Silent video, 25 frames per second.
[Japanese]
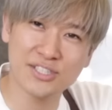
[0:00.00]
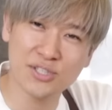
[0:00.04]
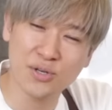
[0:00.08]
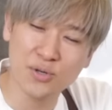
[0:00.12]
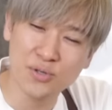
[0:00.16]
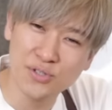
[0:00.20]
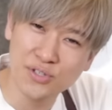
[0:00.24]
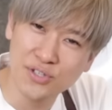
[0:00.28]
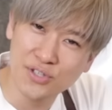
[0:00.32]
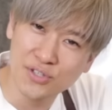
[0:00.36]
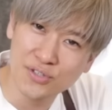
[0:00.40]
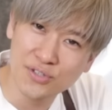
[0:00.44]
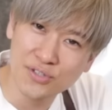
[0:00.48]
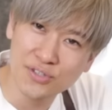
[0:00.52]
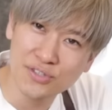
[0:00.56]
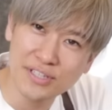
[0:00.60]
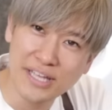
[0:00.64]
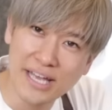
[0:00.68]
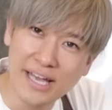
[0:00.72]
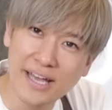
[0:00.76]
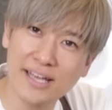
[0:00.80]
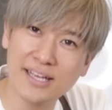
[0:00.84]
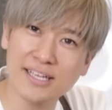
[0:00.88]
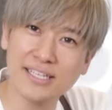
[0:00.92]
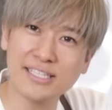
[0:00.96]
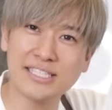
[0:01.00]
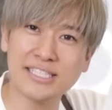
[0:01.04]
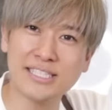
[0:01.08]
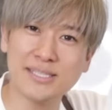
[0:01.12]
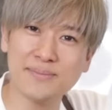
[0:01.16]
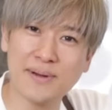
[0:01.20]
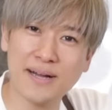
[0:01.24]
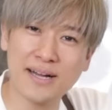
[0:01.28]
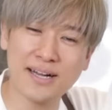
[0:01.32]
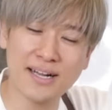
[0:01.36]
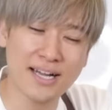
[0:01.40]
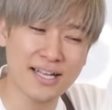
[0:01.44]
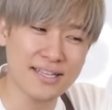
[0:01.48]
初級で一
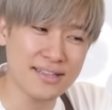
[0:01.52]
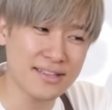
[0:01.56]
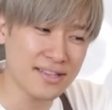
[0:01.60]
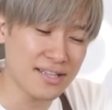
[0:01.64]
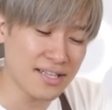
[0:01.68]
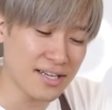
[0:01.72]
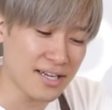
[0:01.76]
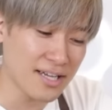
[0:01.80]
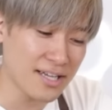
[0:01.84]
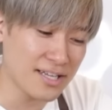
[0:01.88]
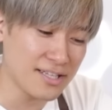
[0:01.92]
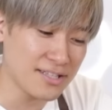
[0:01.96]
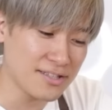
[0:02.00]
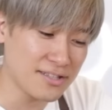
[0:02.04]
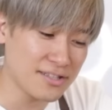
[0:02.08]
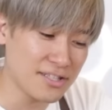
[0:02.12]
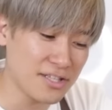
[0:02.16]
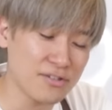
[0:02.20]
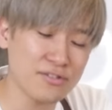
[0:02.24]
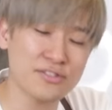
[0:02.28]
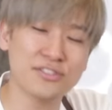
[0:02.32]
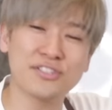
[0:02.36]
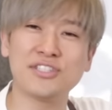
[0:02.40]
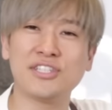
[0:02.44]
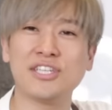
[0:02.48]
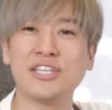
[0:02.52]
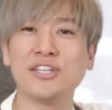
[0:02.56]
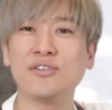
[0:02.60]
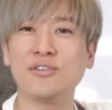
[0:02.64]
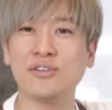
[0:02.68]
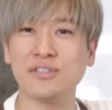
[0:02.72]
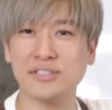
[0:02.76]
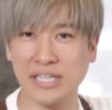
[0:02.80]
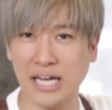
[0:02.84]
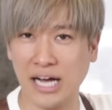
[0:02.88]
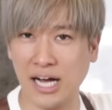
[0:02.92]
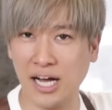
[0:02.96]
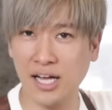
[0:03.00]
番勝ったらいいっていう
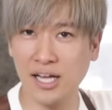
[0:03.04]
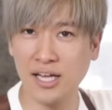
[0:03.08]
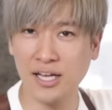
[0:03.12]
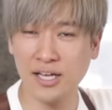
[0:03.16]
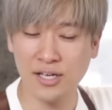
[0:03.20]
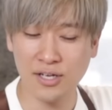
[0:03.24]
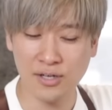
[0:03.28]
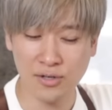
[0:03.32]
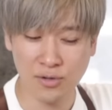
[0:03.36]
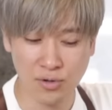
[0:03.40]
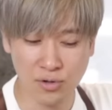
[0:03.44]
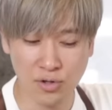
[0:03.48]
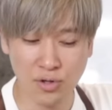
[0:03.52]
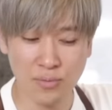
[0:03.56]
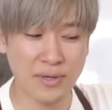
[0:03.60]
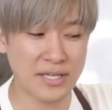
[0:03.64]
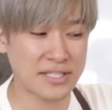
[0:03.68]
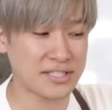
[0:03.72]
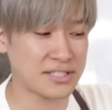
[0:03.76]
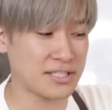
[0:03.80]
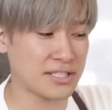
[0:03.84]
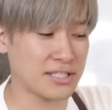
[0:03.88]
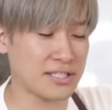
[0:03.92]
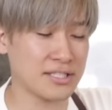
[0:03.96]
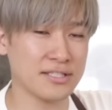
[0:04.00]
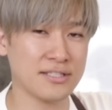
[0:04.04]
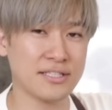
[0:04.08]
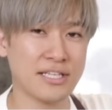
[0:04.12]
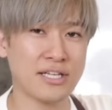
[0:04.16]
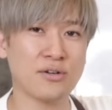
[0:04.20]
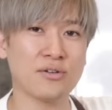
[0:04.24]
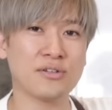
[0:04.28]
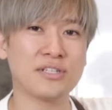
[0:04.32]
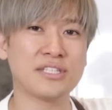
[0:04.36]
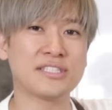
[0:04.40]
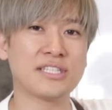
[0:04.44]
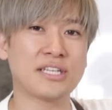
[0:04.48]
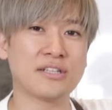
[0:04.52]
スティローザこの
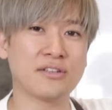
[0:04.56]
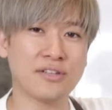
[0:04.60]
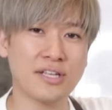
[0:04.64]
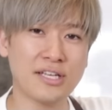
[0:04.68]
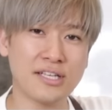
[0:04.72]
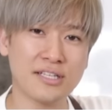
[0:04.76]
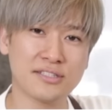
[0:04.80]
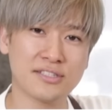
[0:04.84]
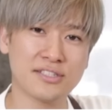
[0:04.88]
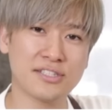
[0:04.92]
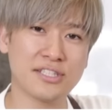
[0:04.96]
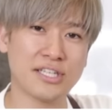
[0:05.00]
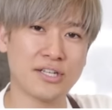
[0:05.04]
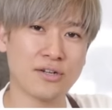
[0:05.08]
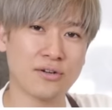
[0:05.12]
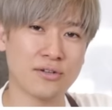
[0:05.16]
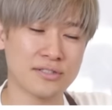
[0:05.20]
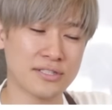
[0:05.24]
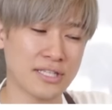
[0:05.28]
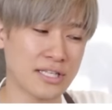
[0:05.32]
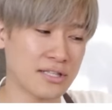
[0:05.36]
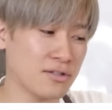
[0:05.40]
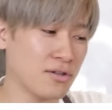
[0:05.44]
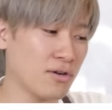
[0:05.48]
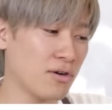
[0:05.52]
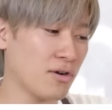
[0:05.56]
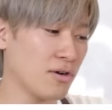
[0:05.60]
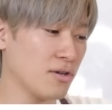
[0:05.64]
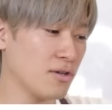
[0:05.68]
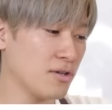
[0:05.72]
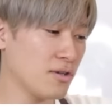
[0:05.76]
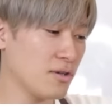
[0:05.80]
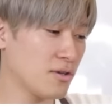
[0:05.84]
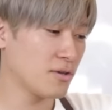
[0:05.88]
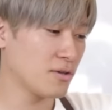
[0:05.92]
マシンデロンギさんのねスティローザと